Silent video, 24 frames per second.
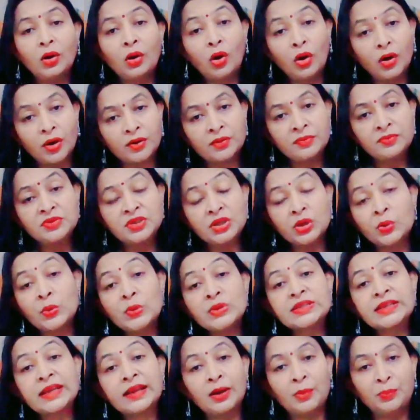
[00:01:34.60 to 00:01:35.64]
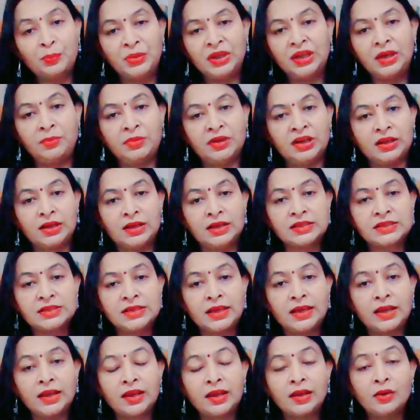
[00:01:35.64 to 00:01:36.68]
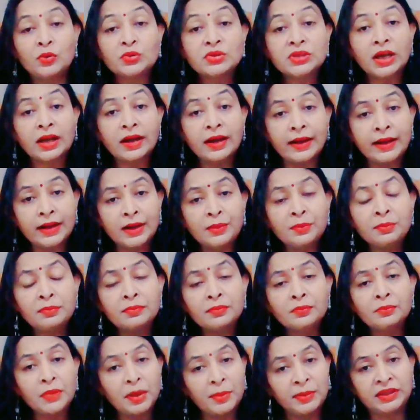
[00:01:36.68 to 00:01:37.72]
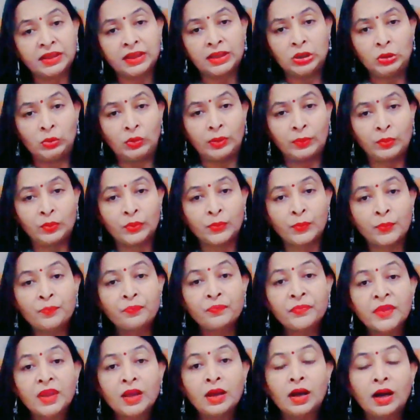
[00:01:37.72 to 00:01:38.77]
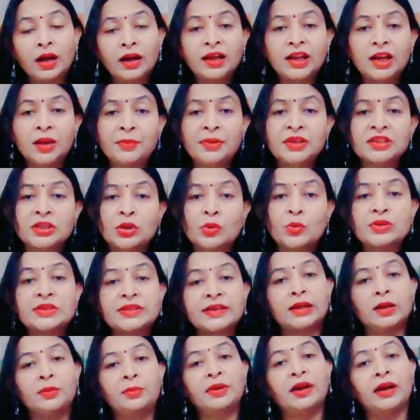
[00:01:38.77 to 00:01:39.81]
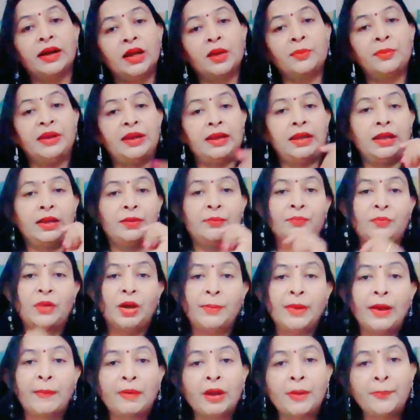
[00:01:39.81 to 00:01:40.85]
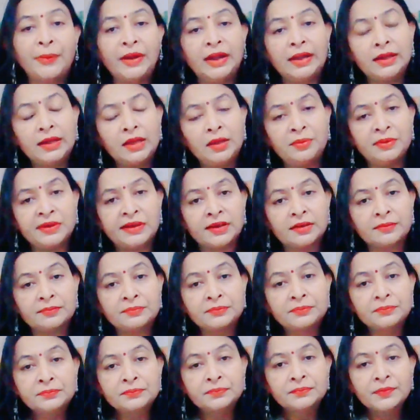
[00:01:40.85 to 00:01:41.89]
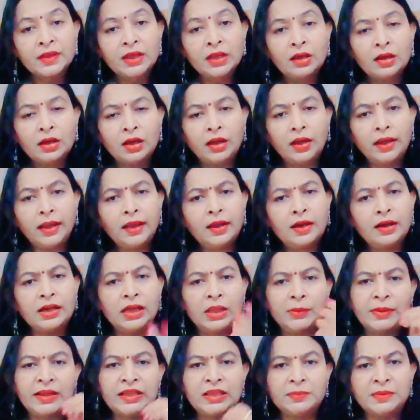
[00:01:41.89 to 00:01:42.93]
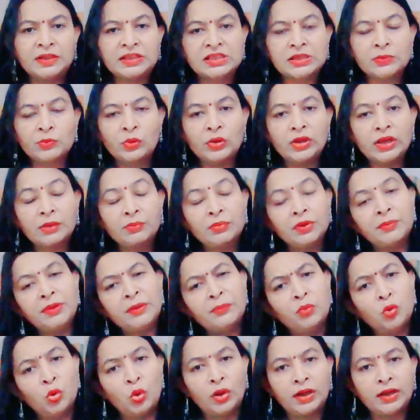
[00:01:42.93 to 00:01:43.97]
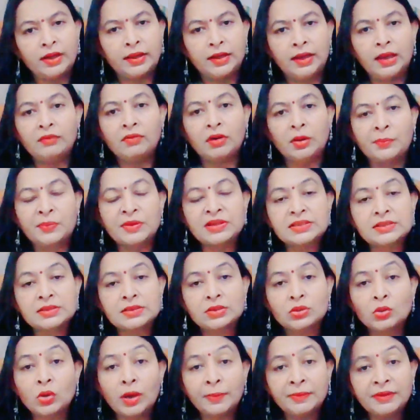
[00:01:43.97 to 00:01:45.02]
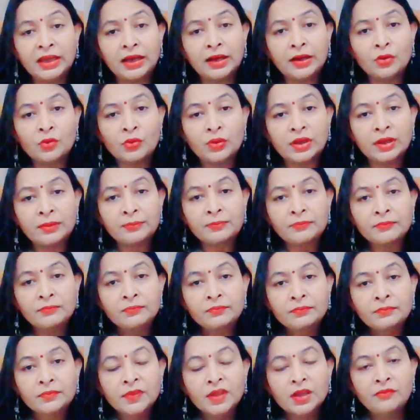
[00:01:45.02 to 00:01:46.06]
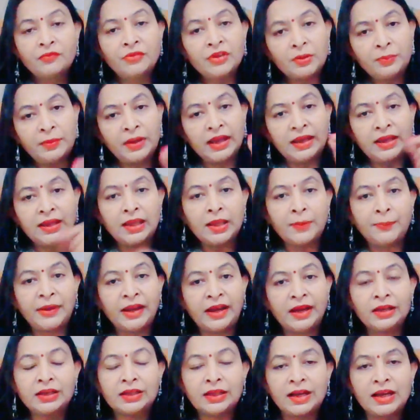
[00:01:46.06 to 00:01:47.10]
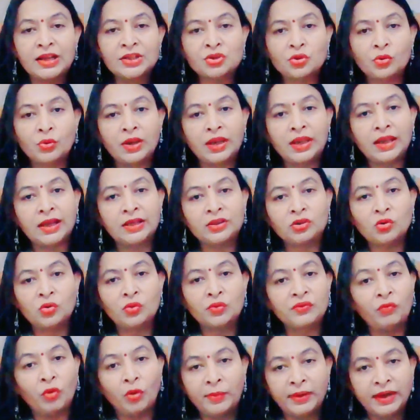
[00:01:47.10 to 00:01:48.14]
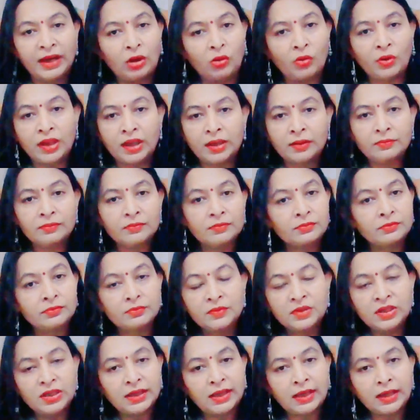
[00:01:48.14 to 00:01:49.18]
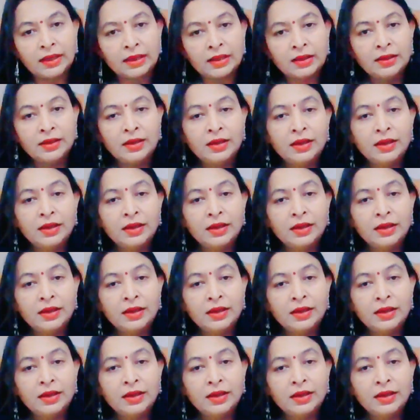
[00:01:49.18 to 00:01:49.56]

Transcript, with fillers: और ज़रूरत से कम भी नहीं बनाना चाहिए उसका कारण मैं बताती हूँ आपको अगर हमने ज़रूरत से कम खाना बनाया अब आपका पेट नहीं भरा एक घंटे बाद ही बच्चे बोलेंगे मम्मी भूख लग रही है वापस तो आप क्या करोगे फिर मैगी के पैकेट तलाशोगे या तो वो बनाओगे ठीक है